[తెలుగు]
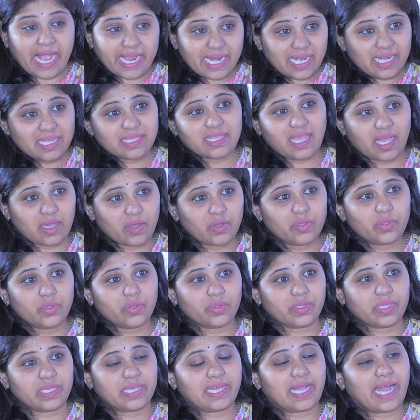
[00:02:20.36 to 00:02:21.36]
అక్కడ
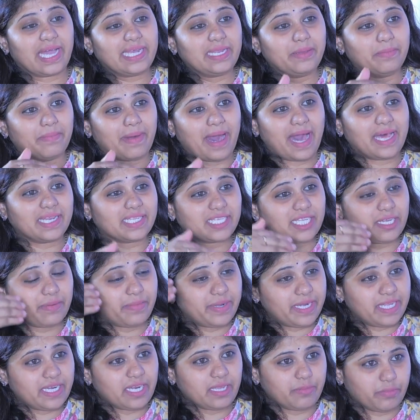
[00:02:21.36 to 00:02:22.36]
తగ్గుతుంది కానీ
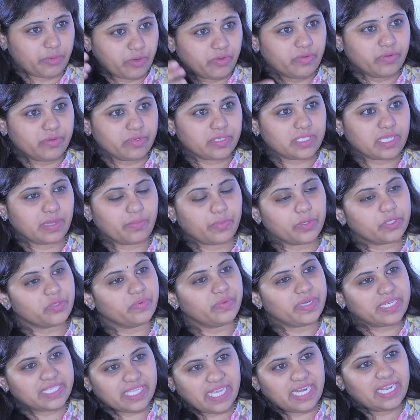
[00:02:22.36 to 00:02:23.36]
మార్చబడిన ఇప్పుడు సపోజ్
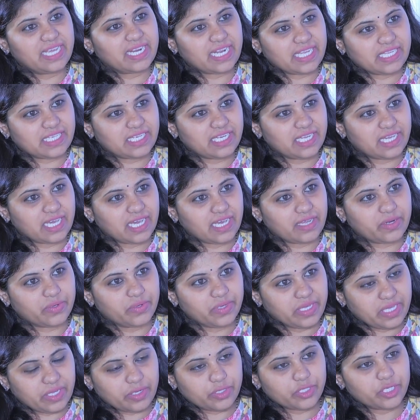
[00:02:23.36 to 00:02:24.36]
విడుదల రజనీ గారు
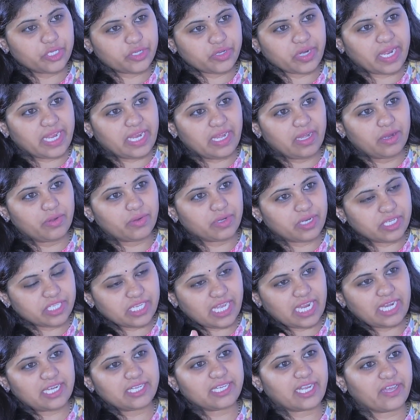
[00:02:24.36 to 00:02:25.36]
ఈ రోజు ట్రయల్లో ఉన్న
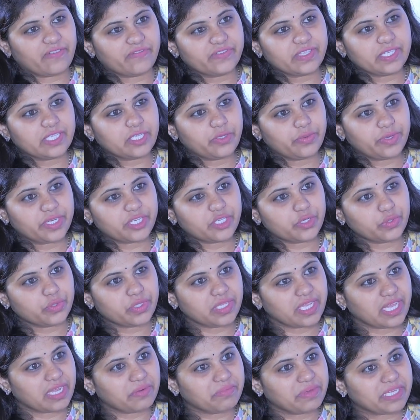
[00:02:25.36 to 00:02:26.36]
చాలా టఫ్ సిచ్యువేషన్
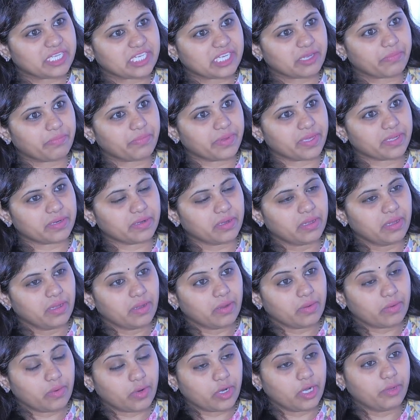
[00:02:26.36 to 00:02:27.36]
ఉంది అని మీరు చెప్పారు
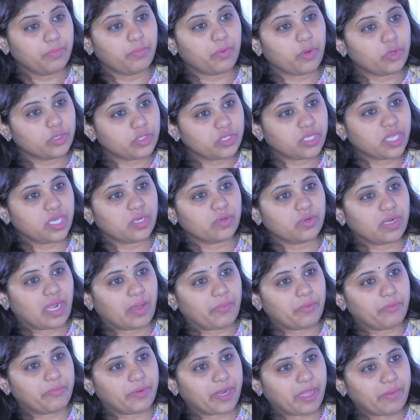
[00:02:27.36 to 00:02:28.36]
ఓడిపోవచ్చు అని కూడా
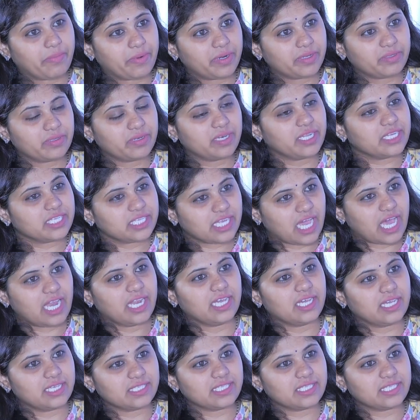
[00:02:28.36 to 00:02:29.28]
అభిప్రాయపడుతున్నారు చాలా